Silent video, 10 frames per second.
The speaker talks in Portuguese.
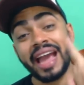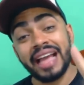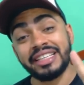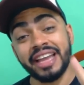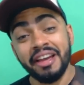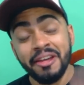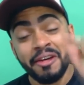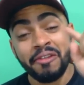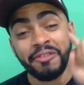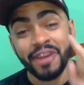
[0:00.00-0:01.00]
a Kátia
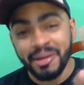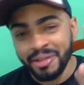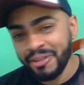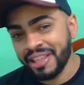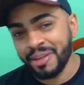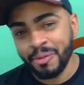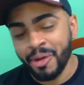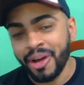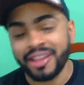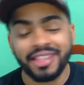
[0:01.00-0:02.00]
Vamos fazer um
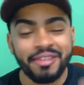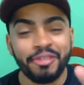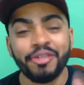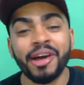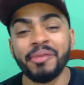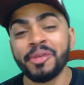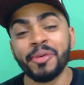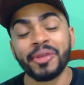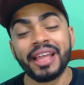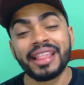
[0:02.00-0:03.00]
box e vamos
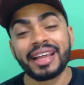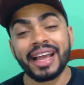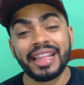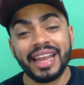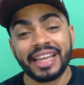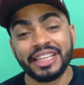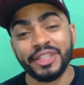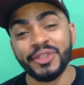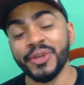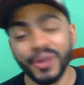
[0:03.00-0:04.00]
montar essa cadeira
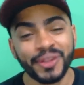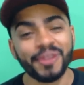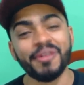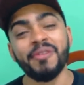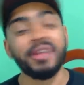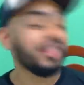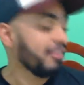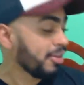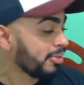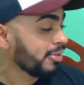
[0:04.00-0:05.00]
aqui juntos Vamos ver se
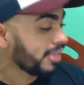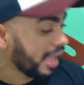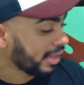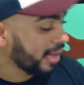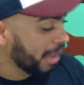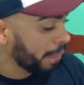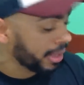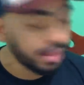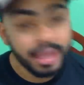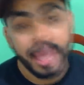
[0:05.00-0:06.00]
vai isso certo, né
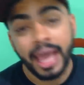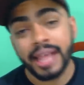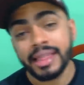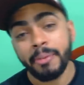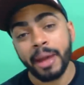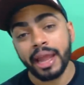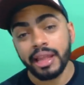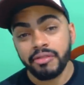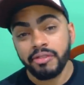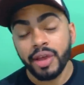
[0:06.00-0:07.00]
rapaz? Essa
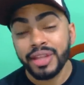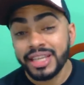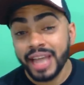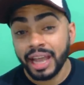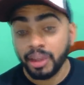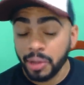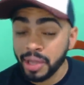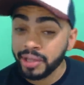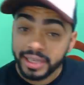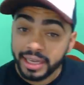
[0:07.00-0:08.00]
parada veio de jegue do
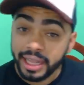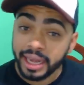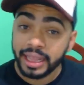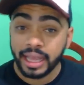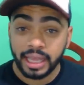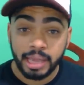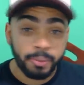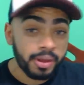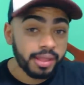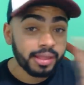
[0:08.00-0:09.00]
Rio de Janeiro até aqui,
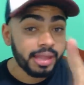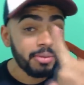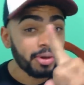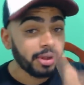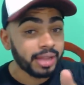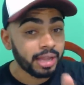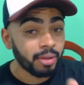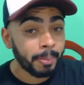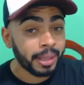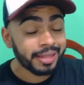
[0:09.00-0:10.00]
por isso que demorou
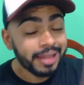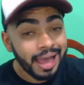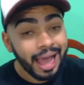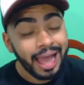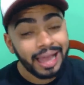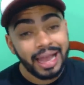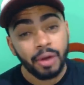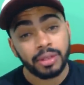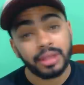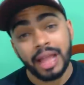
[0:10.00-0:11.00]
tanto, rapaz. A
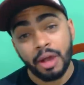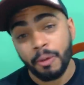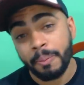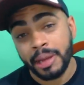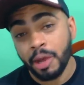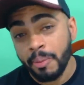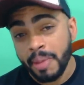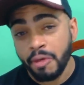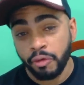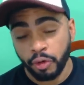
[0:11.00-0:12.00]
carroça tava com o pneu
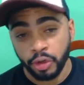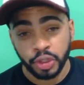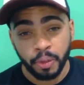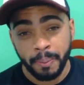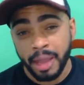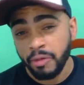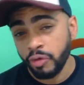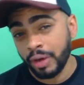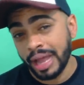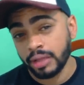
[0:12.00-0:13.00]
meio frouxo, meio
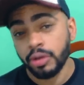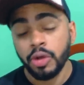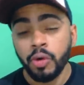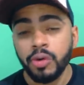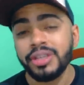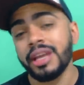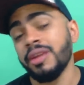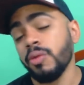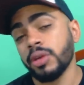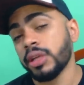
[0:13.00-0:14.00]
furado. O
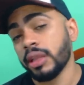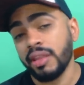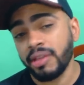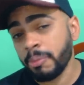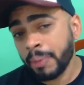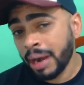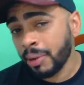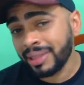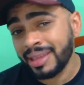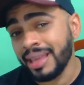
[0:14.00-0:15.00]
Jeguinho Coteado teve que parar
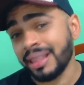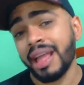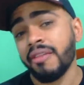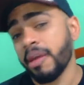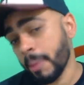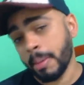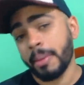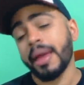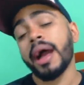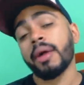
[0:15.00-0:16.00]
umas 500 vezes para
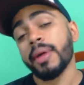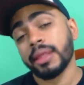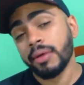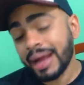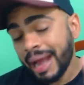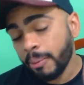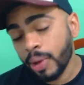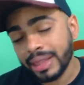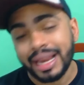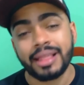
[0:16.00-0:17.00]
beber água, então
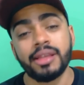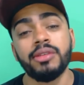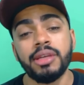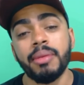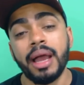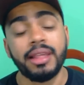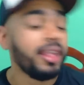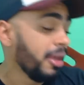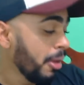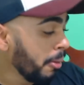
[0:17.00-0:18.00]
acabou atrasando
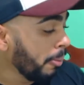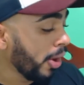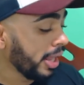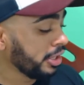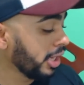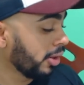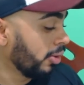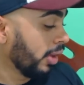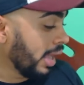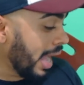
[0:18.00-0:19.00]
demais. Porém,
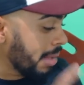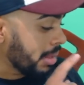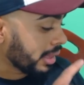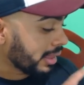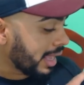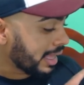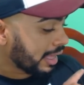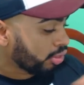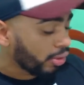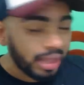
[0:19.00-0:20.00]
chegou.
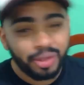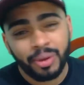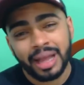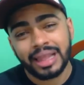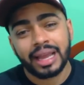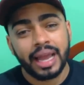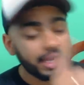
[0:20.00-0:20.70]
Amassada, toda surrada